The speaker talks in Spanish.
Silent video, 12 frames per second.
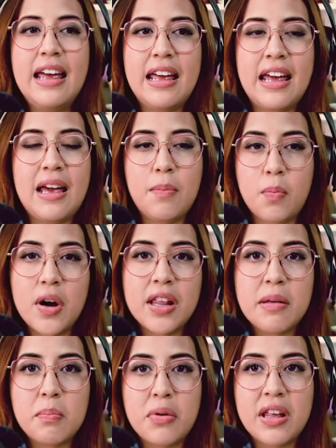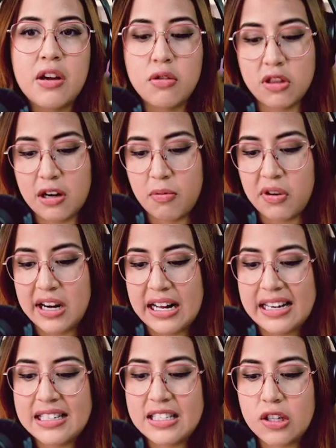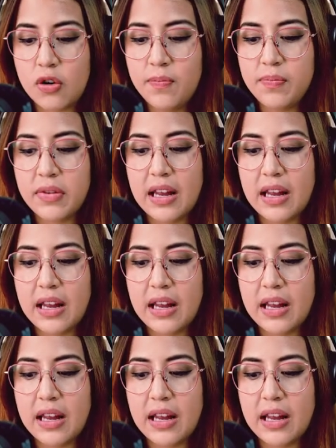eh, puede, puede contribuir a esto